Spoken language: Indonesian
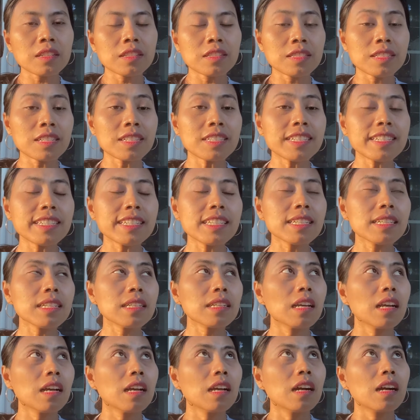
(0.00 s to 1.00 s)
jadi
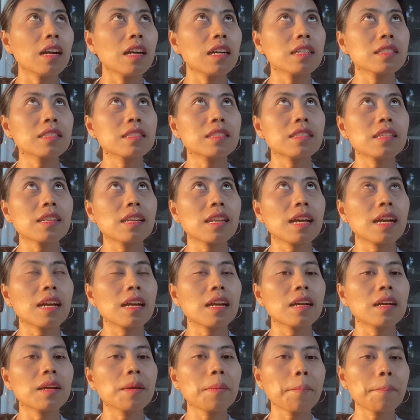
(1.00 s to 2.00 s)
uh,
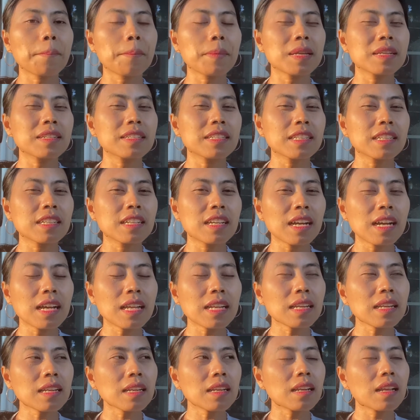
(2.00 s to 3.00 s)
setelah
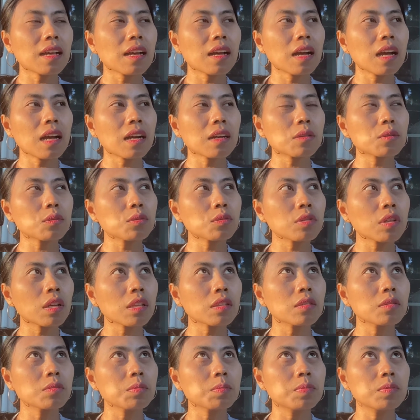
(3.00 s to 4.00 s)
medical aku
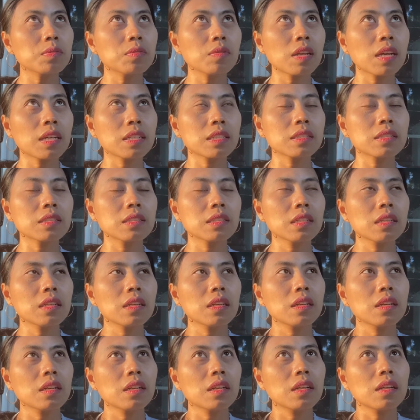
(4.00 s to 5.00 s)
satu bulan
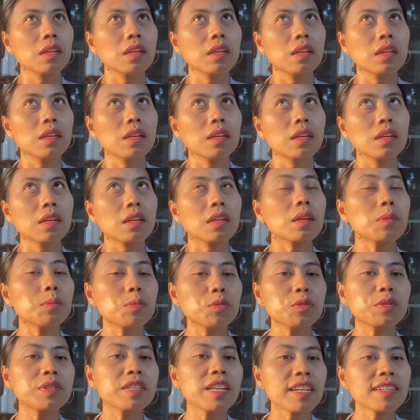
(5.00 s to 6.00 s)

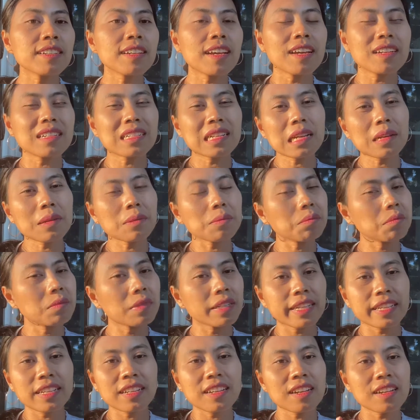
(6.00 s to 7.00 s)
kemudian karena
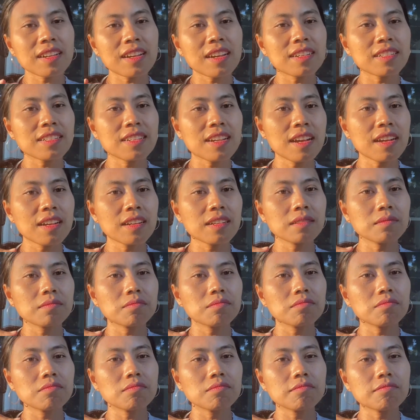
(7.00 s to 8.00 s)
mereka kadang
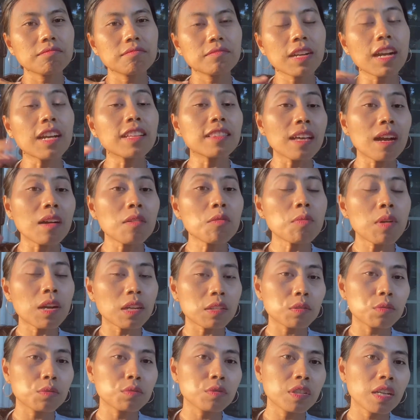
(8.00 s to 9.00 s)
nggak tahu
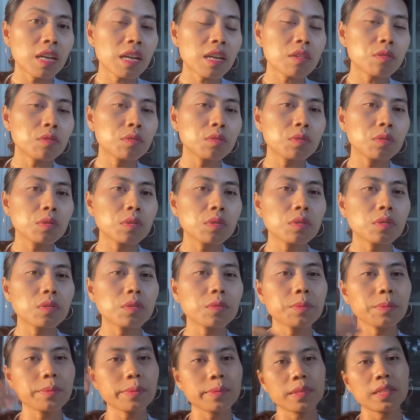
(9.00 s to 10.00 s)
waktunya untuk
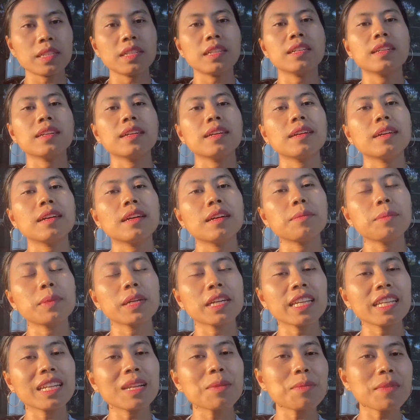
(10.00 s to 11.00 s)
uh,
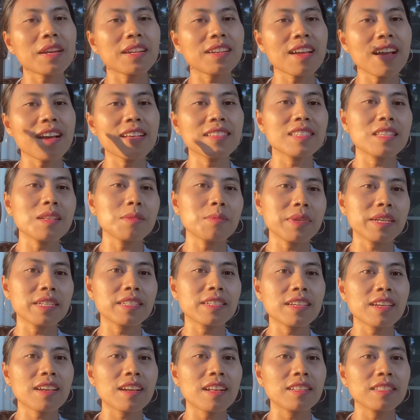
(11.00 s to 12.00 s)
mengirimkan hasil
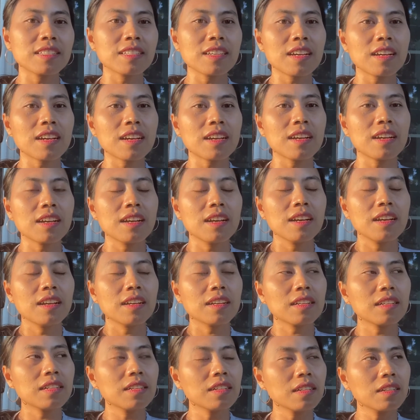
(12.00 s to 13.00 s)
medikalnya
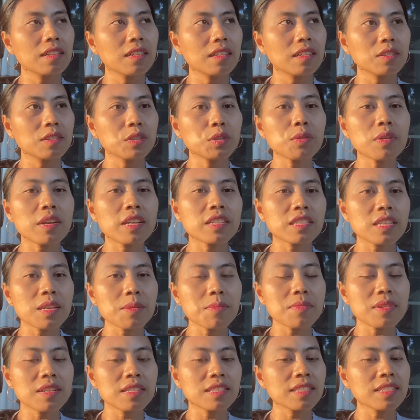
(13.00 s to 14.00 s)
ke US
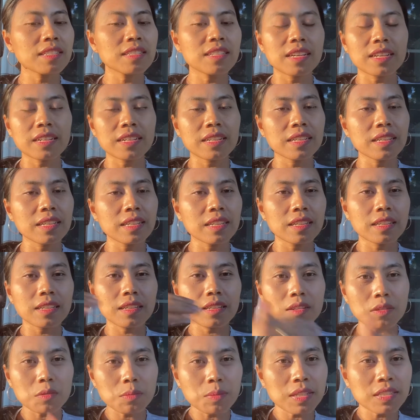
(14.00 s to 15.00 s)
Embassy dari
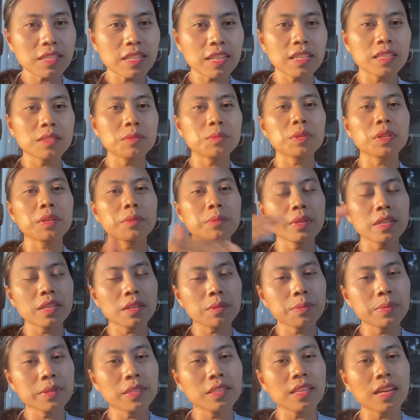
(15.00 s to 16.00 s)
Rumah Sakit
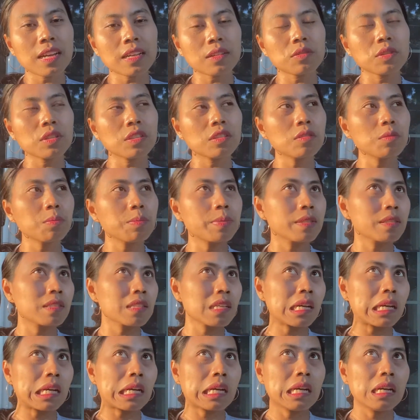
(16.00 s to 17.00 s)
Premier Bintaro itu
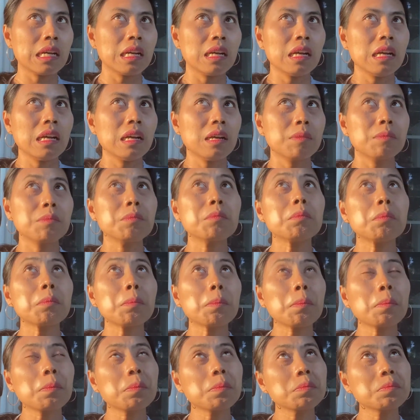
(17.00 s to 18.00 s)
bisa
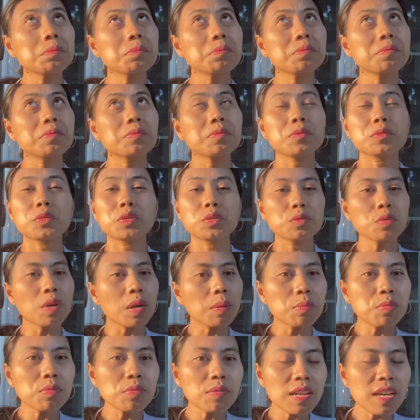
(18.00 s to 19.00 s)
um, dua
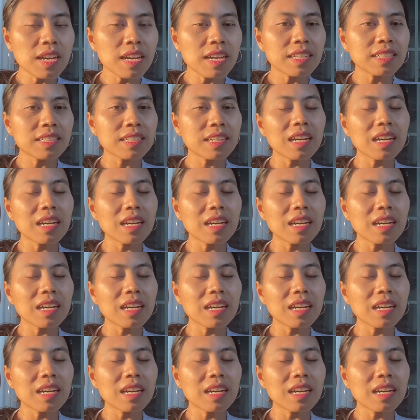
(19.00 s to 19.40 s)
bulan,